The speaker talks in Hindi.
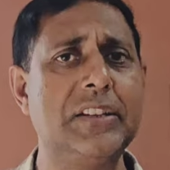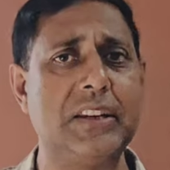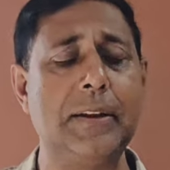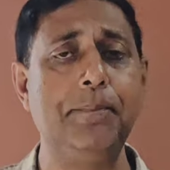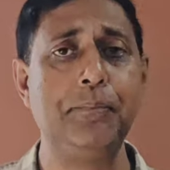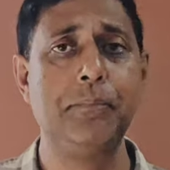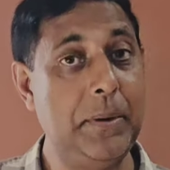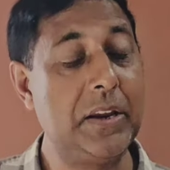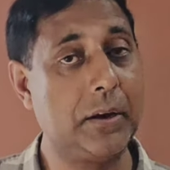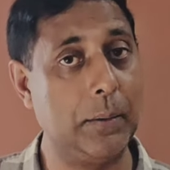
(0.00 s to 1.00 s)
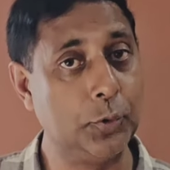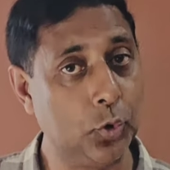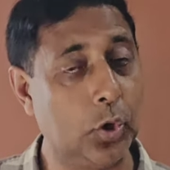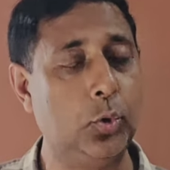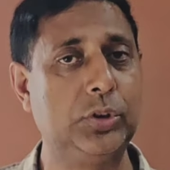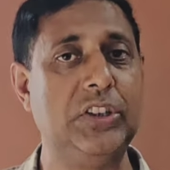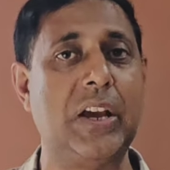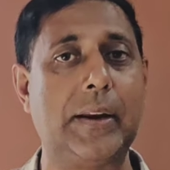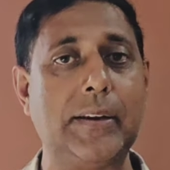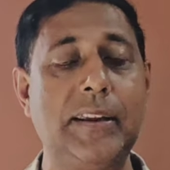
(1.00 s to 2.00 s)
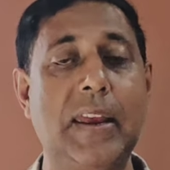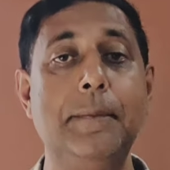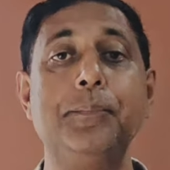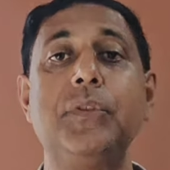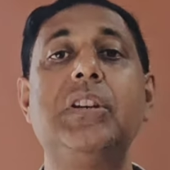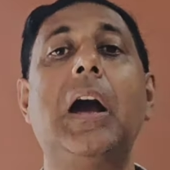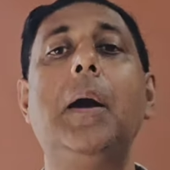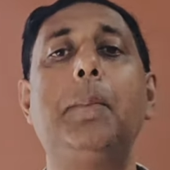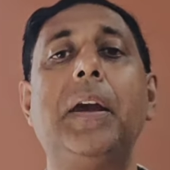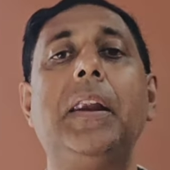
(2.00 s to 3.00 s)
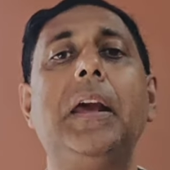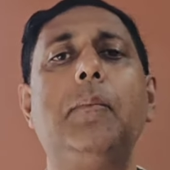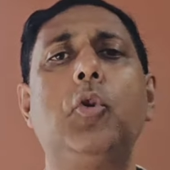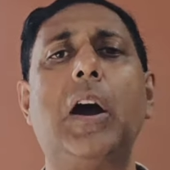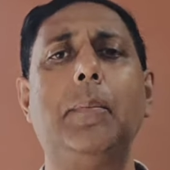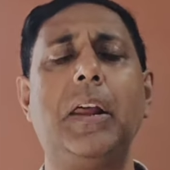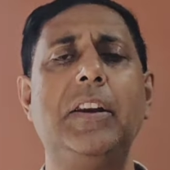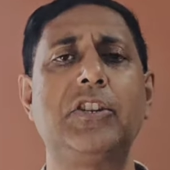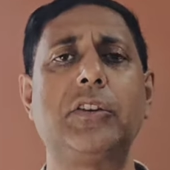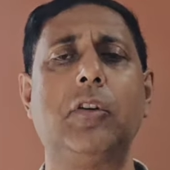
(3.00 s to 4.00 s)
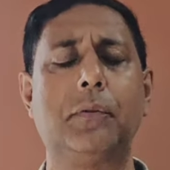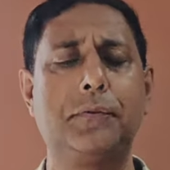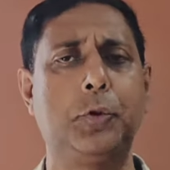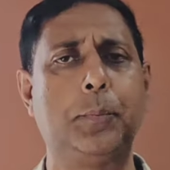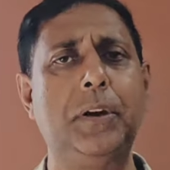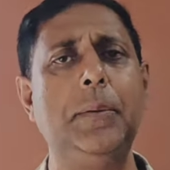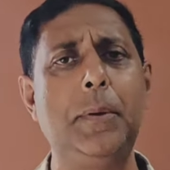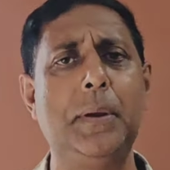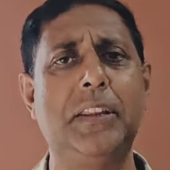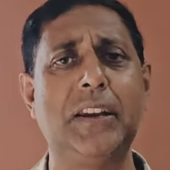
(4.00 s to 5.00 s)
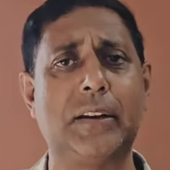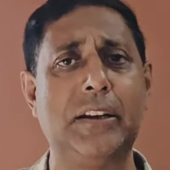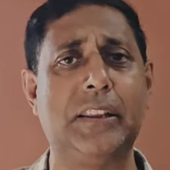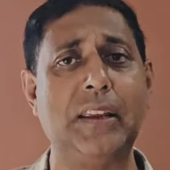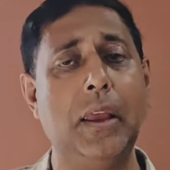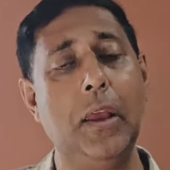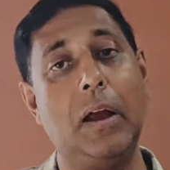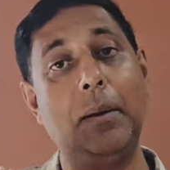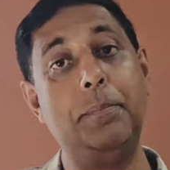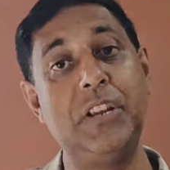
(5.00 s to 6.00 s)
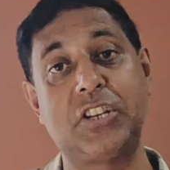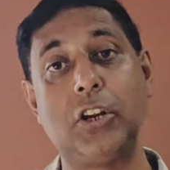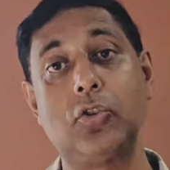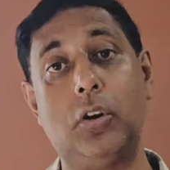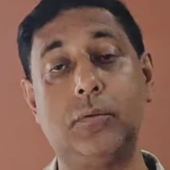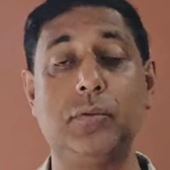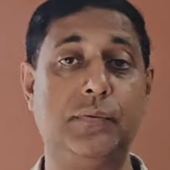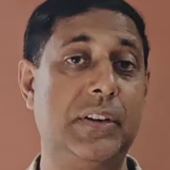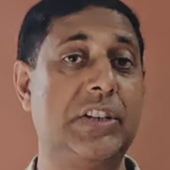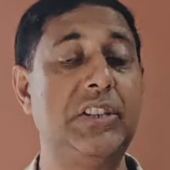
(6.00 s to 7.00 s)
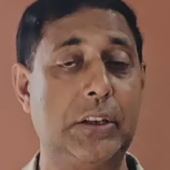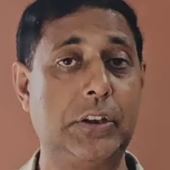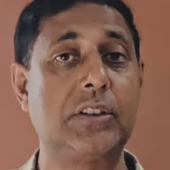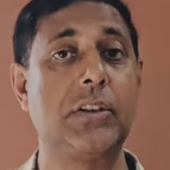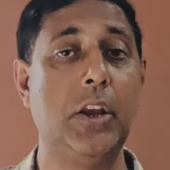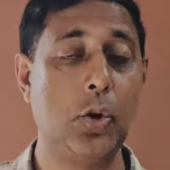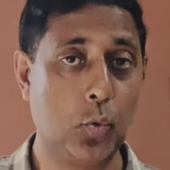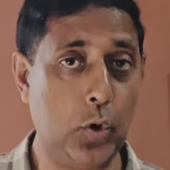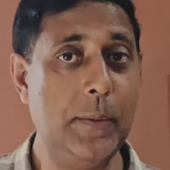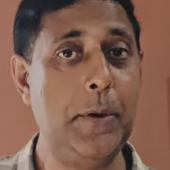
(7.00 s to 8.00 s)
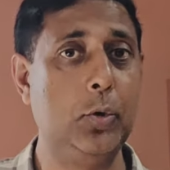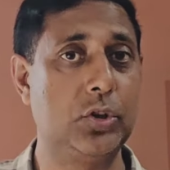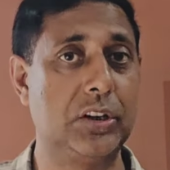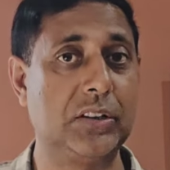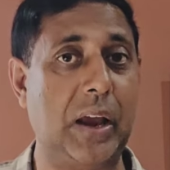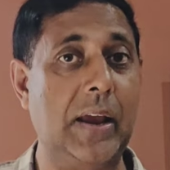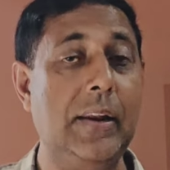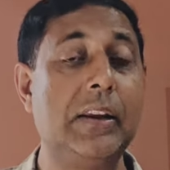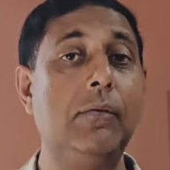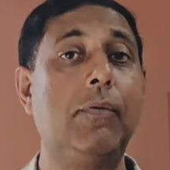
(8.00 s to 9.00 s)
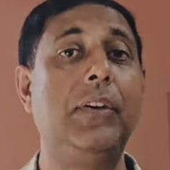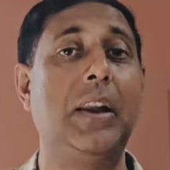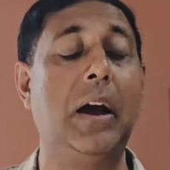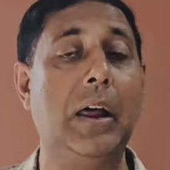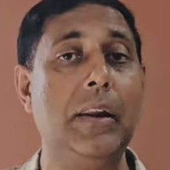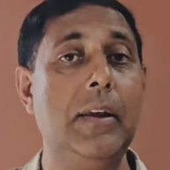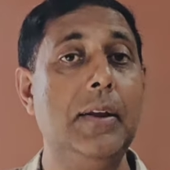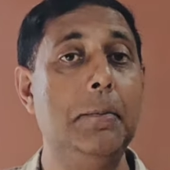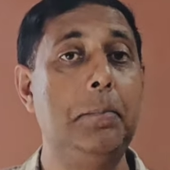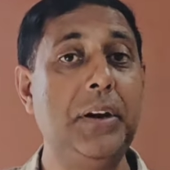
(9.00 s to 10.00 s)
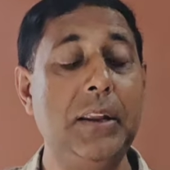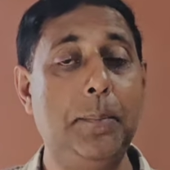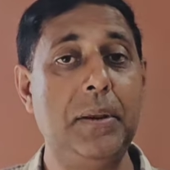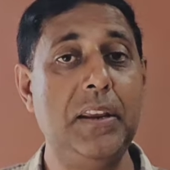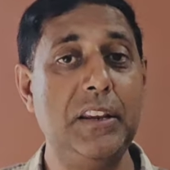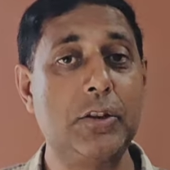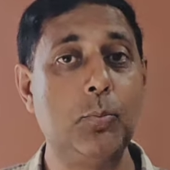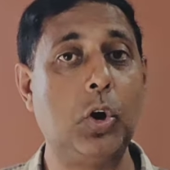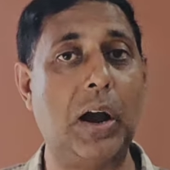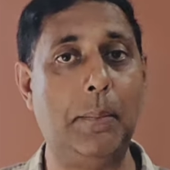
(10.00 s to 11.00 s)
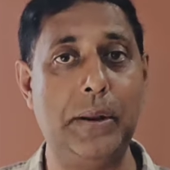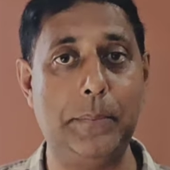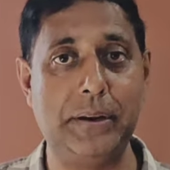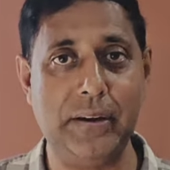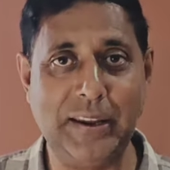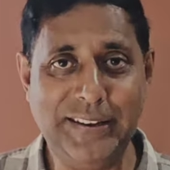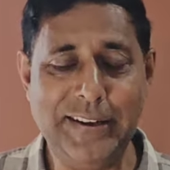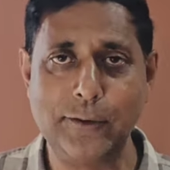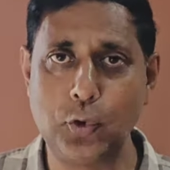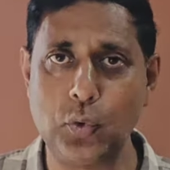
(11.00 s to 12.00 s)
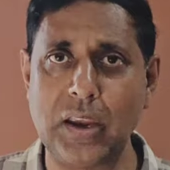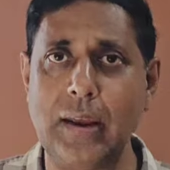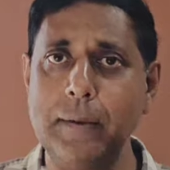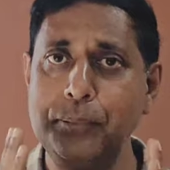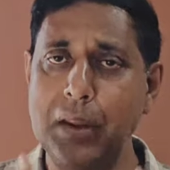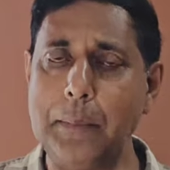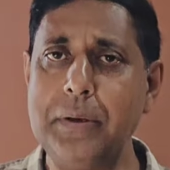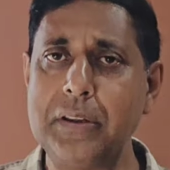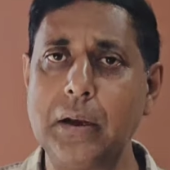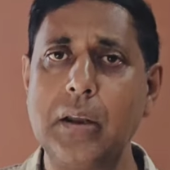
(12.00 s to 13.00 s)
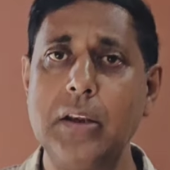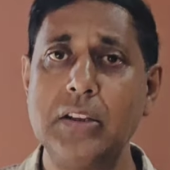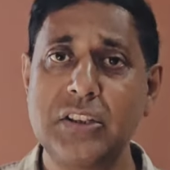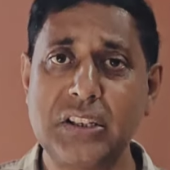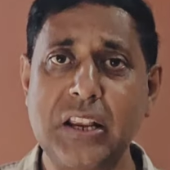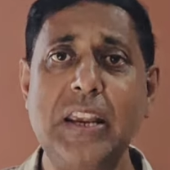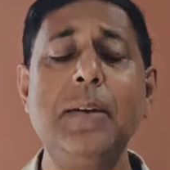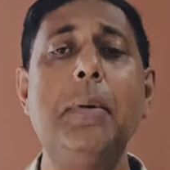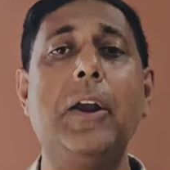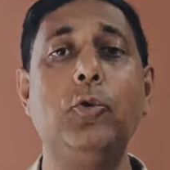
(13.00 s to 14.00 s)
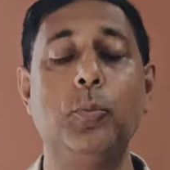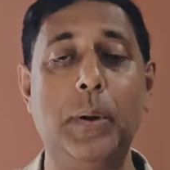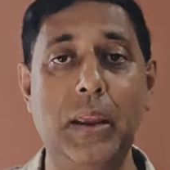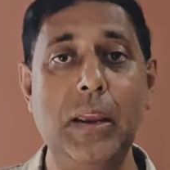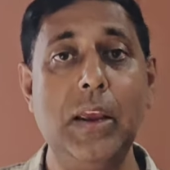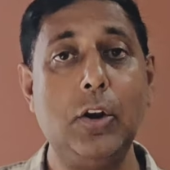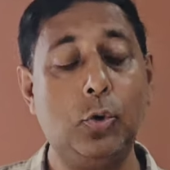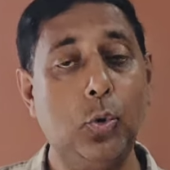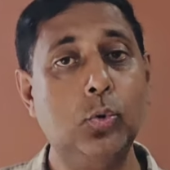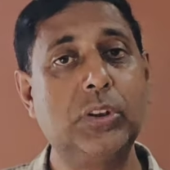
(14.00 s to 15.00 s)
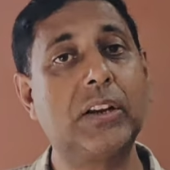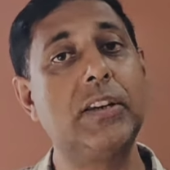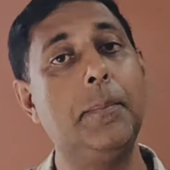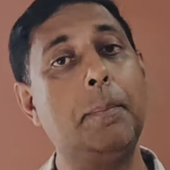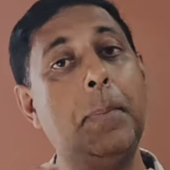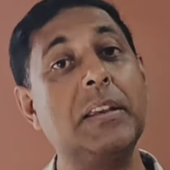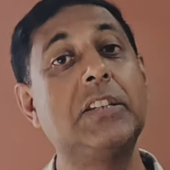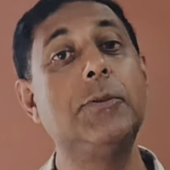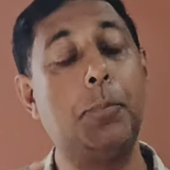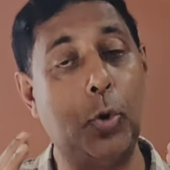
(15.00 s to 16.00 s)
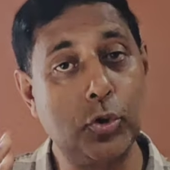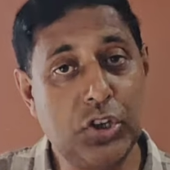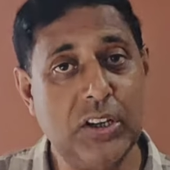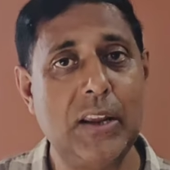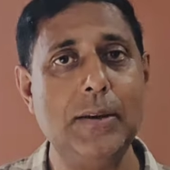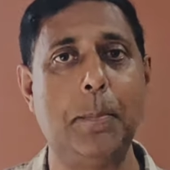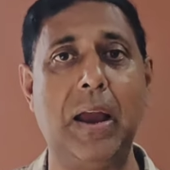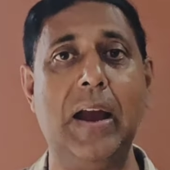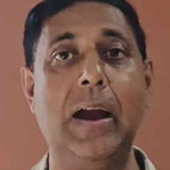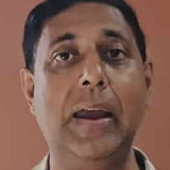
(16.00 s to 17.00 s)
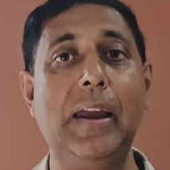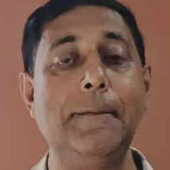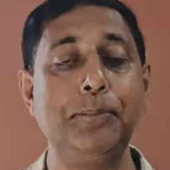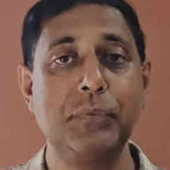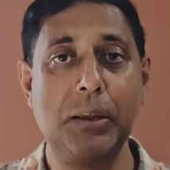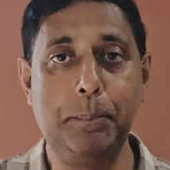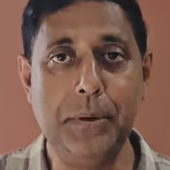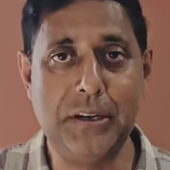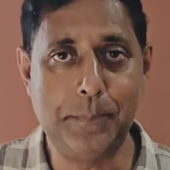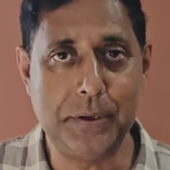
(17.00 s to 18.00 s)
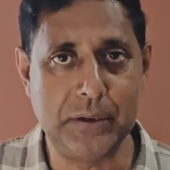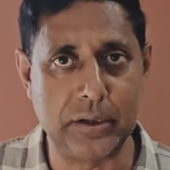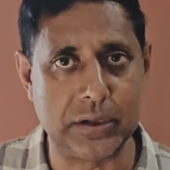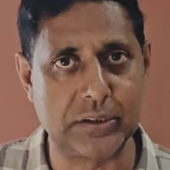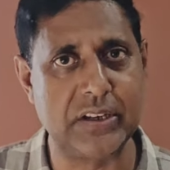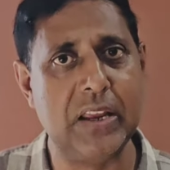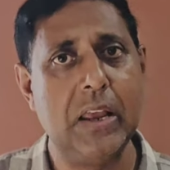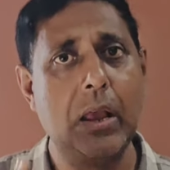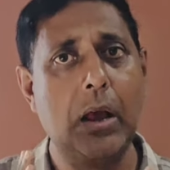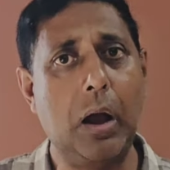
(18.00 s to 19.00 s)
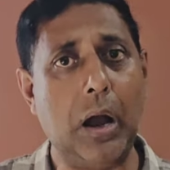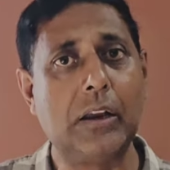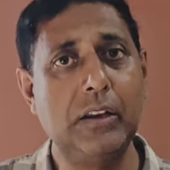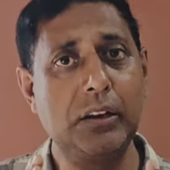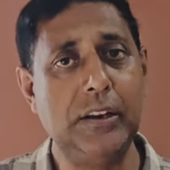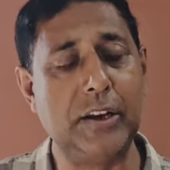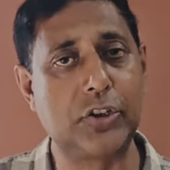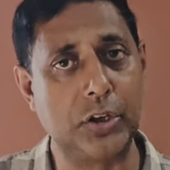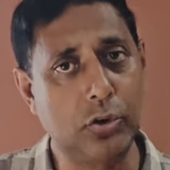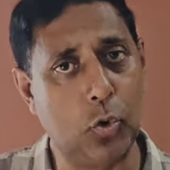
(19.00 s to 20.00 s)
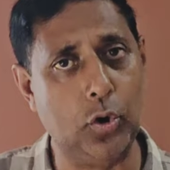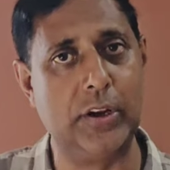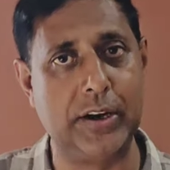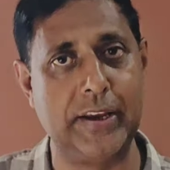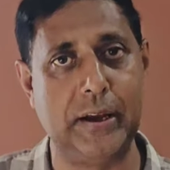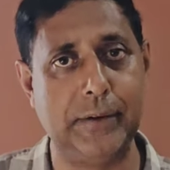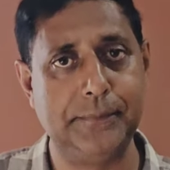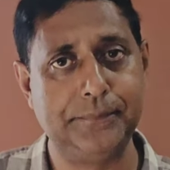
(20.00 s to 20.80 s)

से पी कमज़ोर होती जा रही है जहां पहले हम मुकाबला नेशनल कॉन्फ्रेंस और पीडीपी में देख रहे थे अब नेशनल कॉन्फ्रेंस वर्सेस अदर्स कोई भी हो सकता है लेकिन फिलहाल पीडीपी इस मुकाबले में नहीं क्योंकि अभी तक सही मानों में लोगों तक ये मैसेज पहुंच ही नहीं पाया है कि पीडीपी की टिकट से आखिर इलेक्शन कौन लड़ेगा